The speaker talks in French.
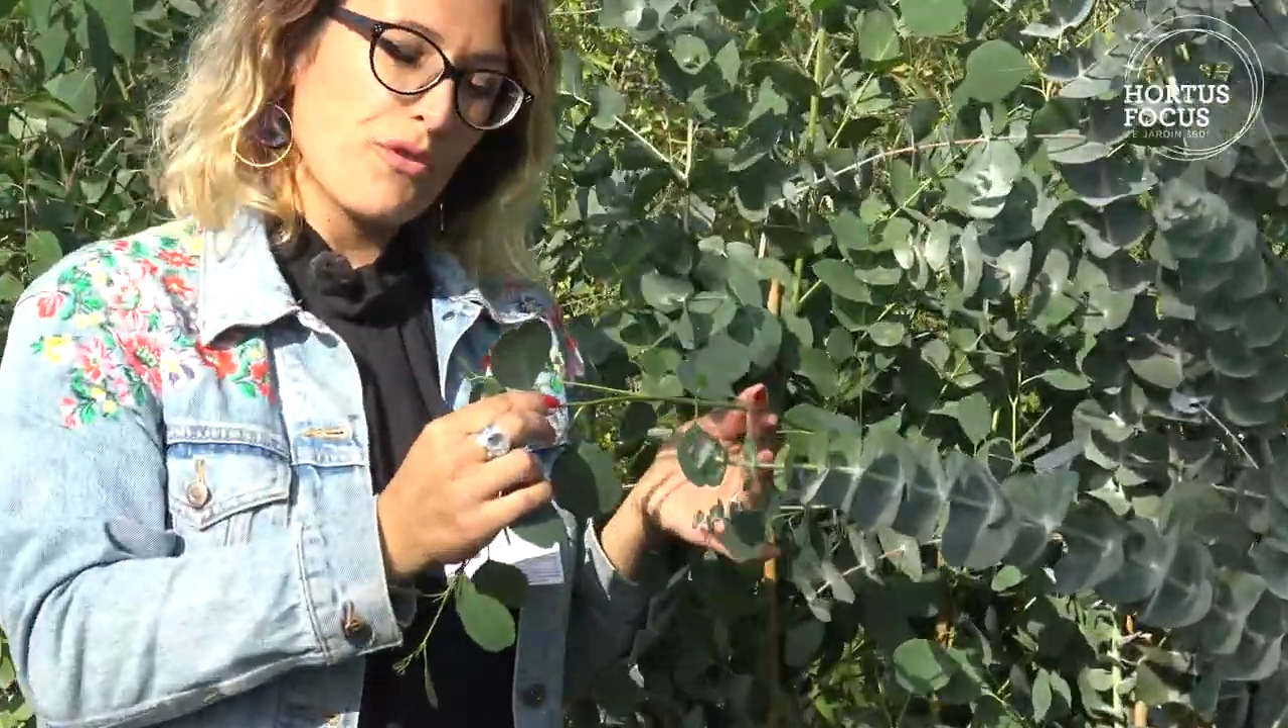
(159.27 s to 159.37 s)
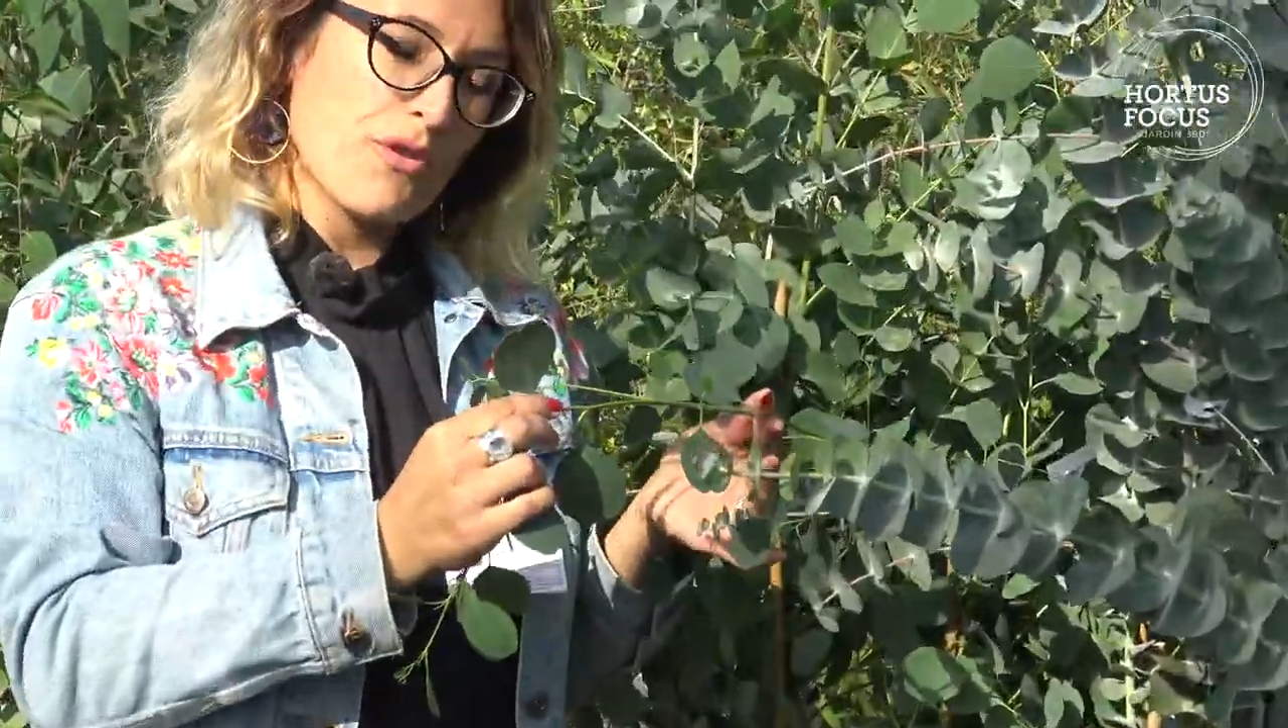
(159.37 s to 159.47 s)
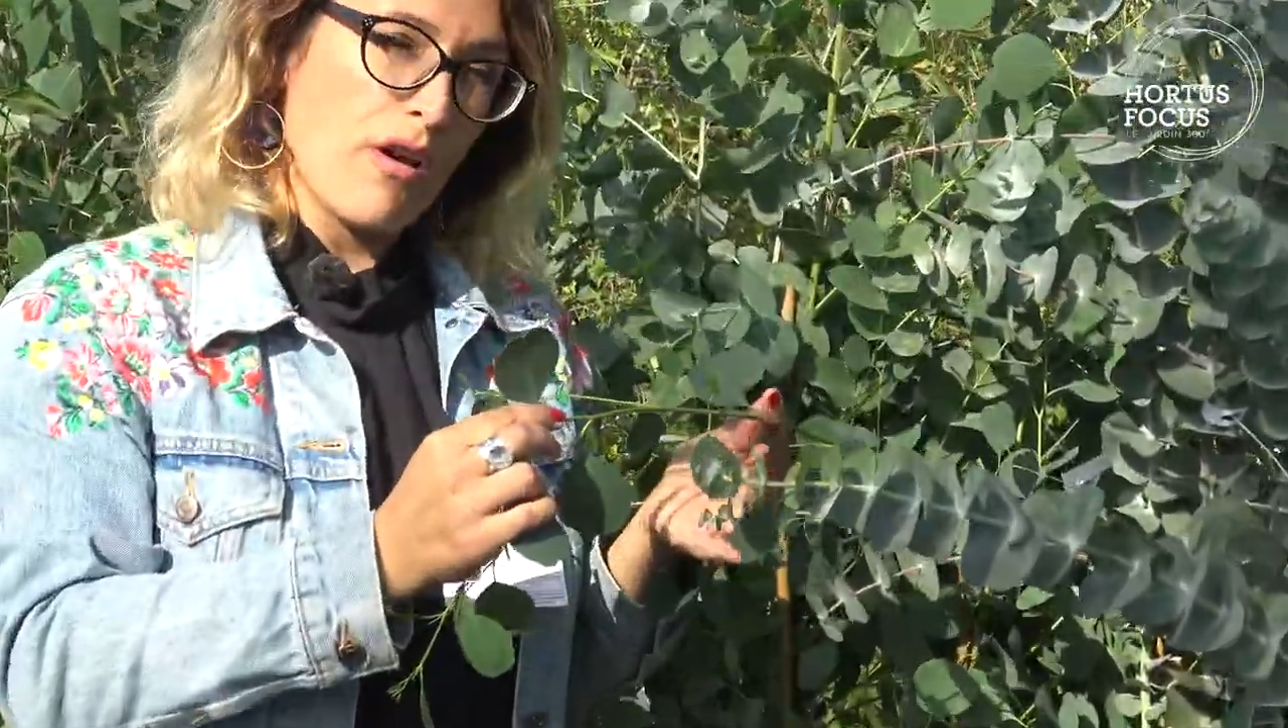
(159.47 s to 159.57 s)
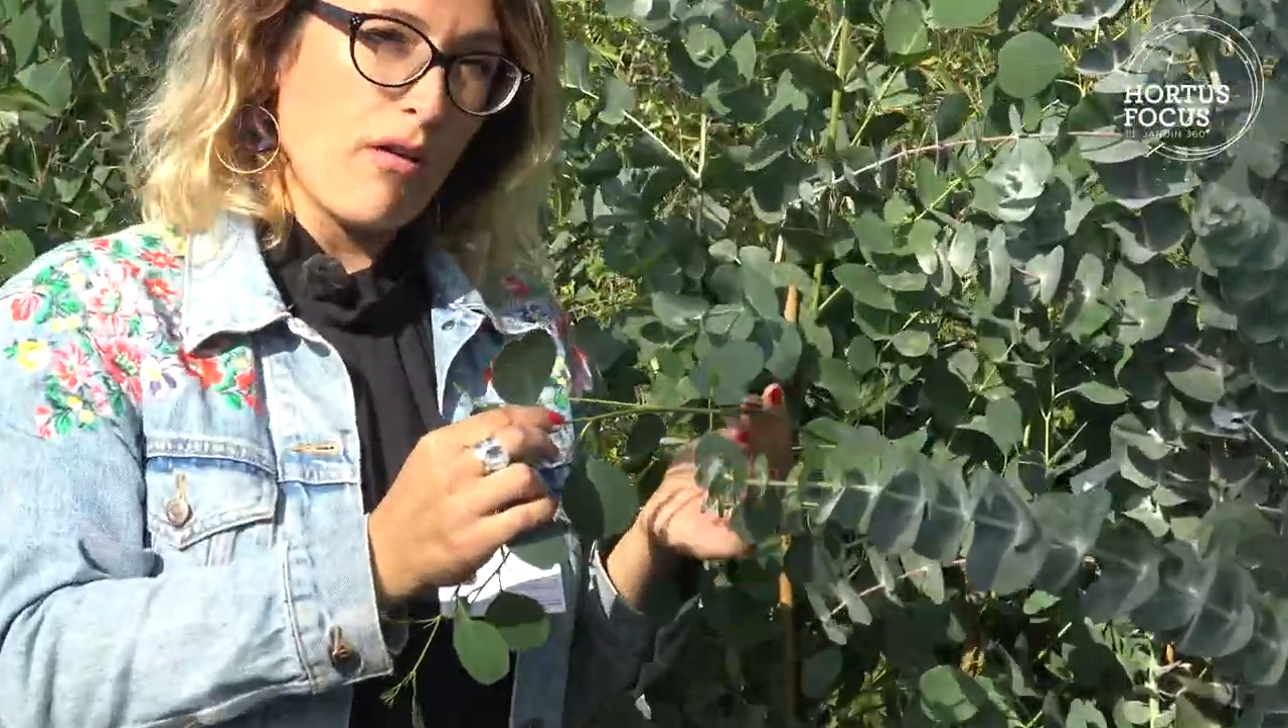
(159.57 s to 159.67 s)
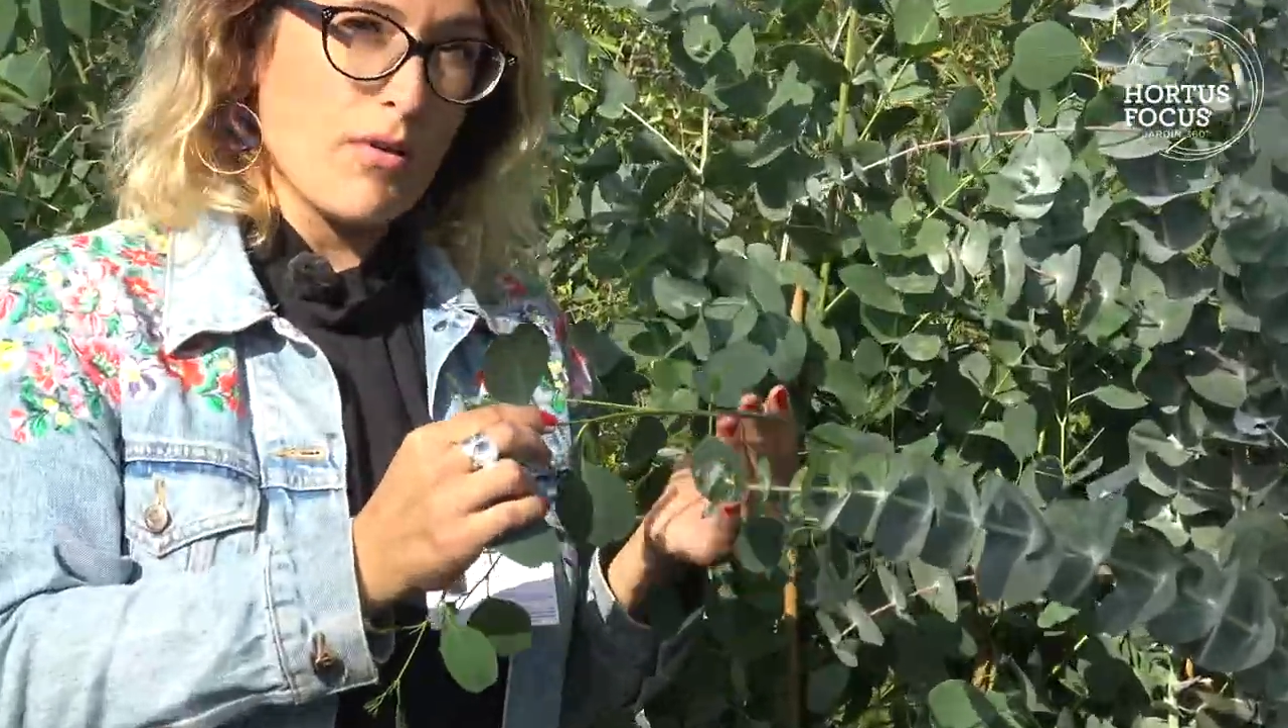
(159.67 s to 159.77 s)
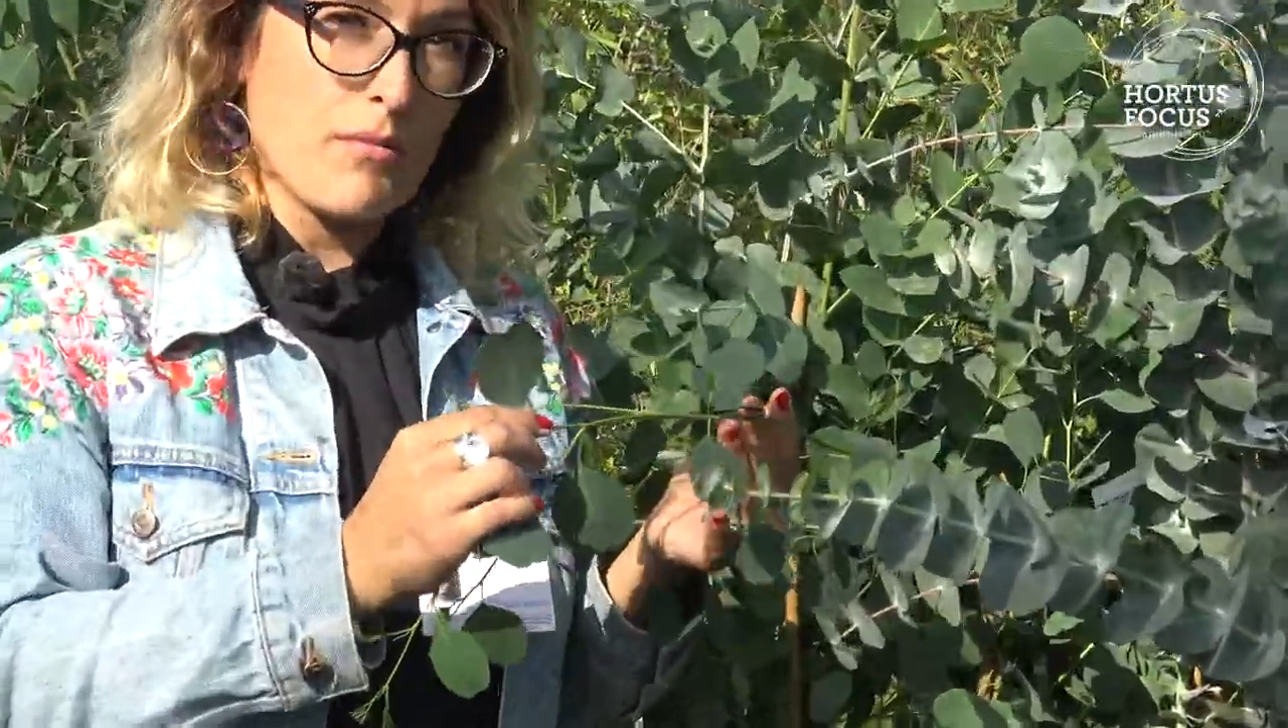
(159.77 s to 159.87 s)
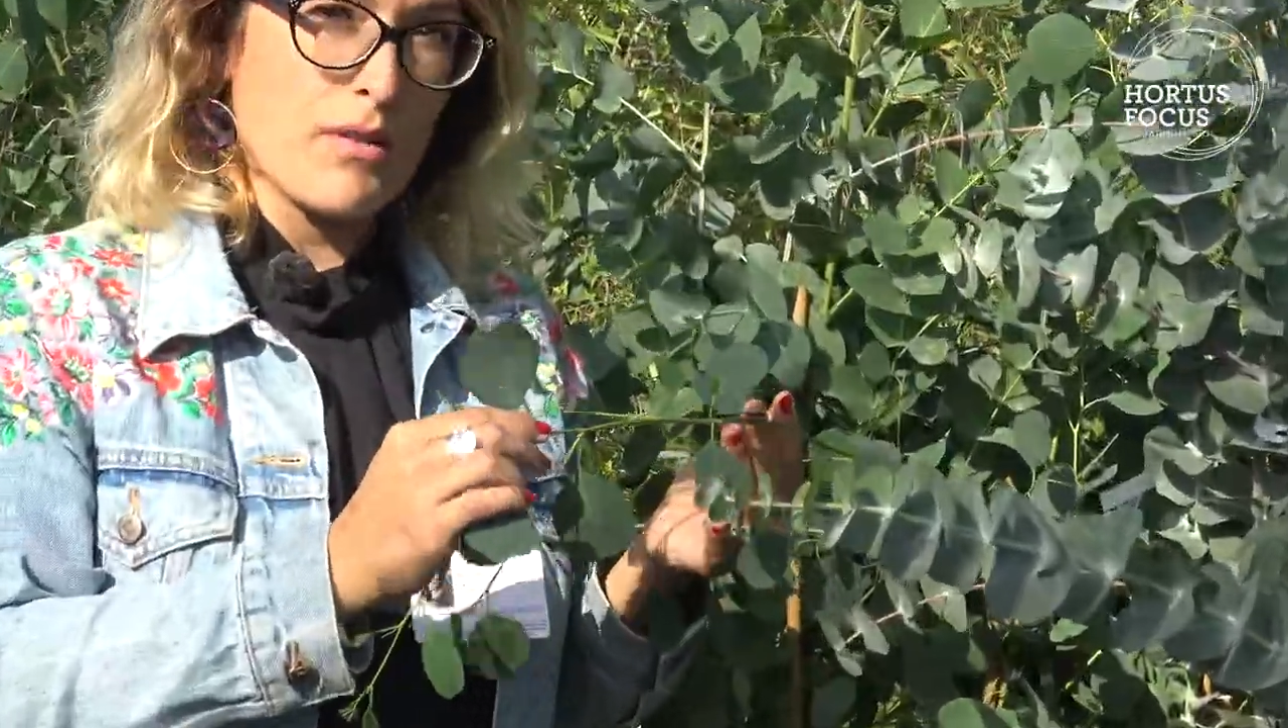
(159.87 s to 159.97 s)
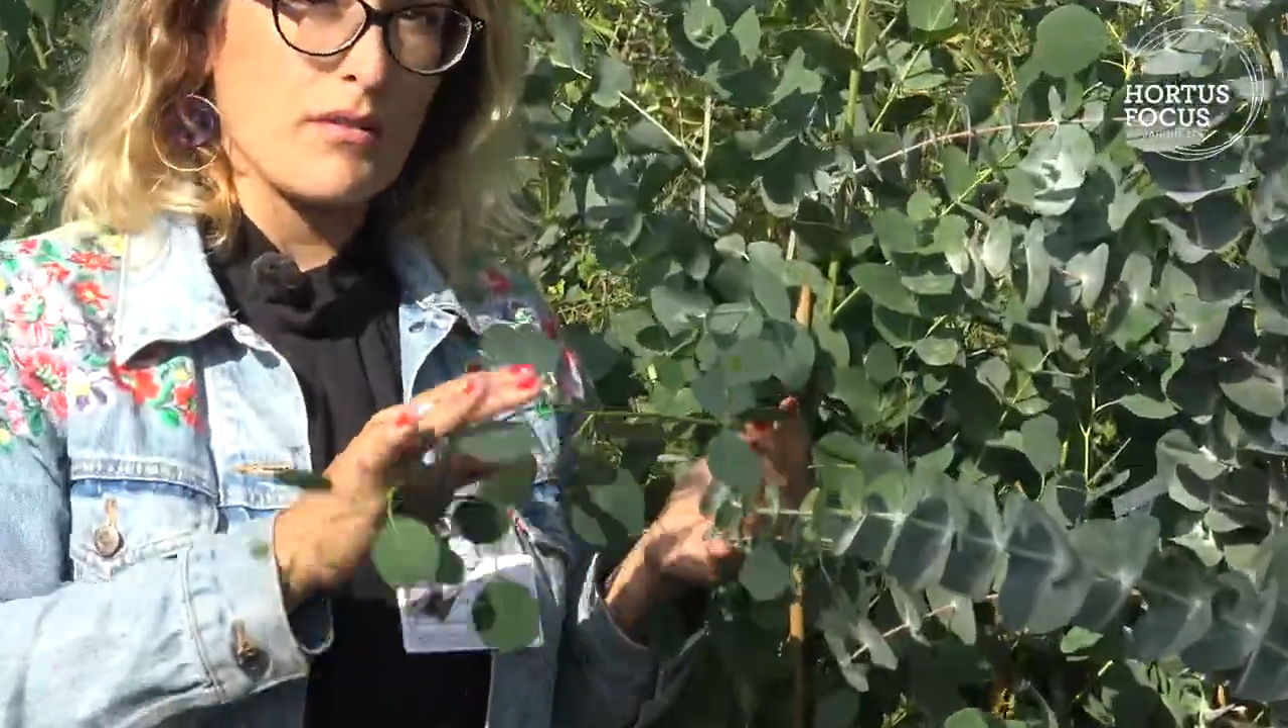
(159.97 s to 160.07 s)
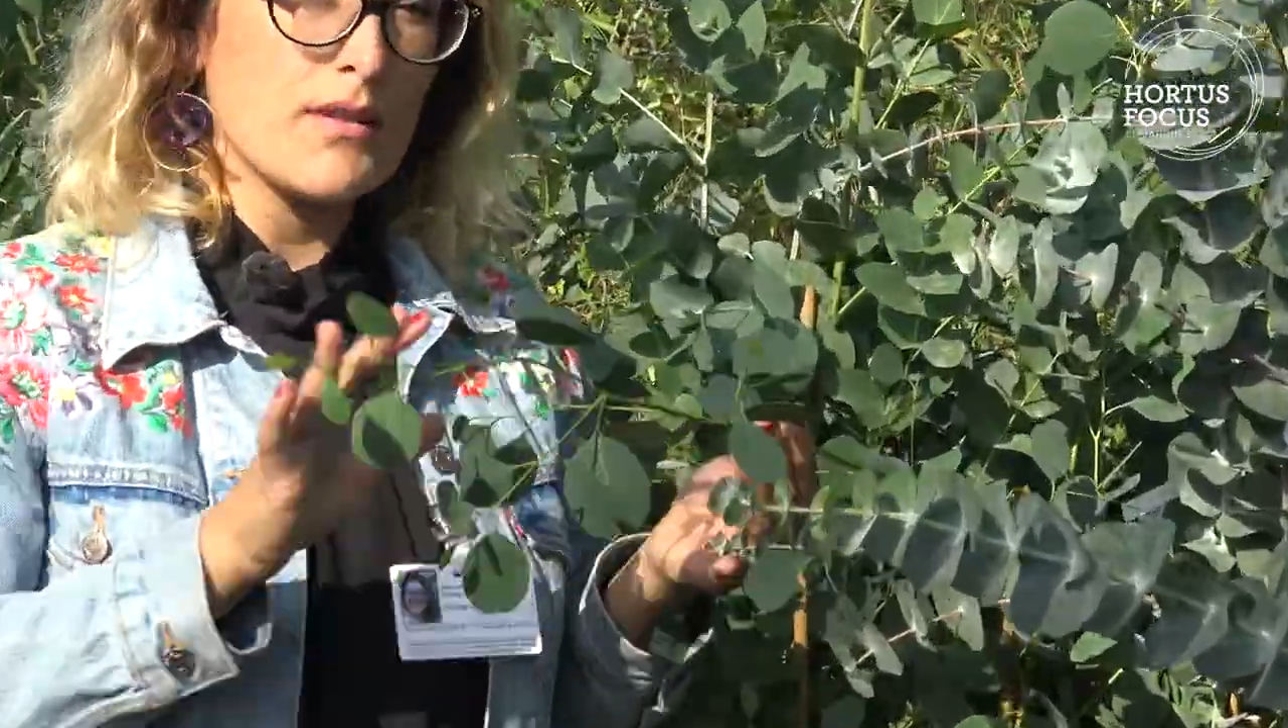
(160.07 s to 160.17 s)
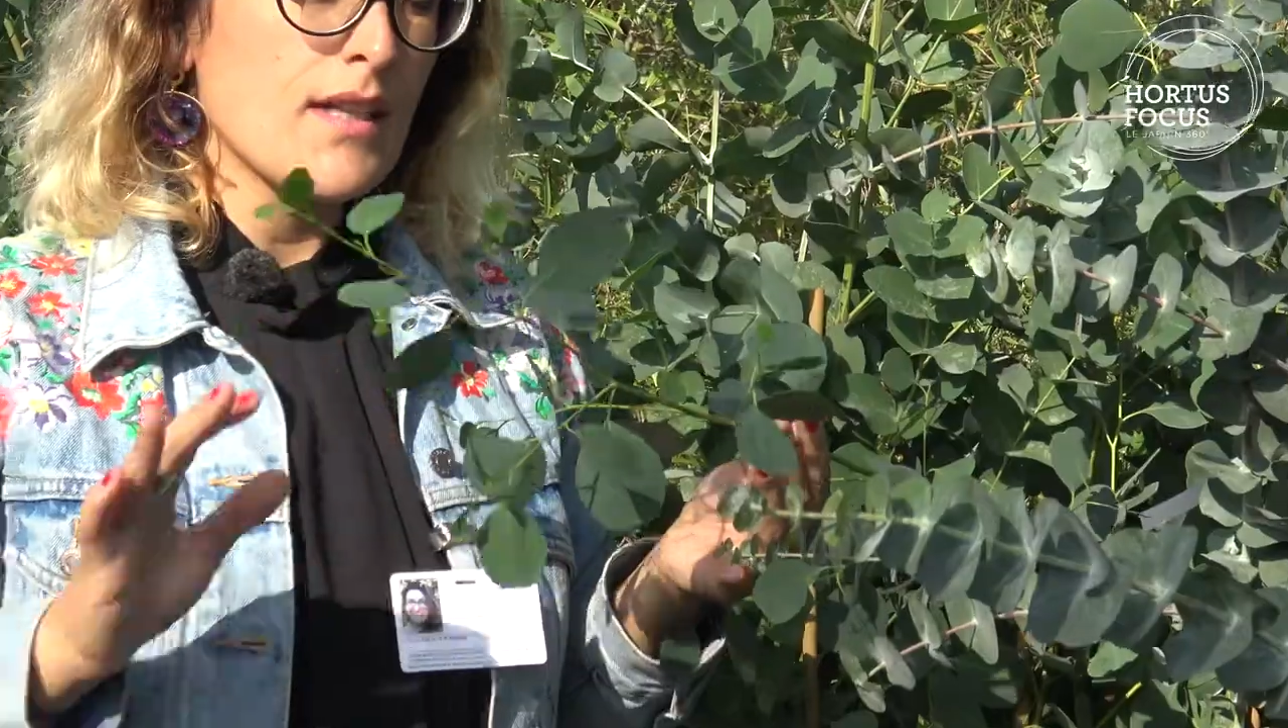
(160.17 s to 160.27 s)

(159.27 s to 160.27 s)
cœur même.